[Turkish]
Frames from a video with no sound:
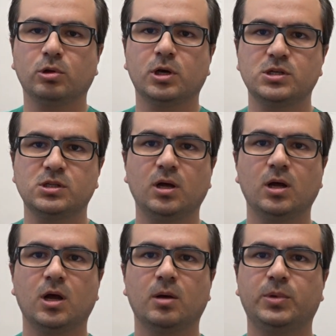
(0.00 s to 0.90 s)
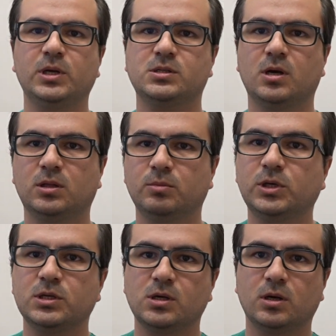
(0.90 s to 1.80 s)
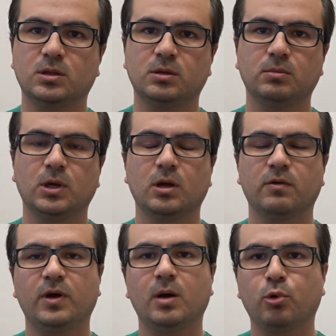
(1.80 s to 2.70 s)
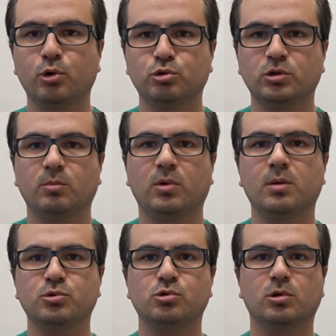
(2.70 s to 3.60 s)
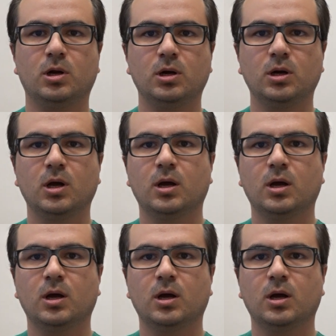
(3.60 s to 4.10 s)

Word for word: Dolayısıyla 1 santim, 2 santim veya boyutundan bağımsız olarak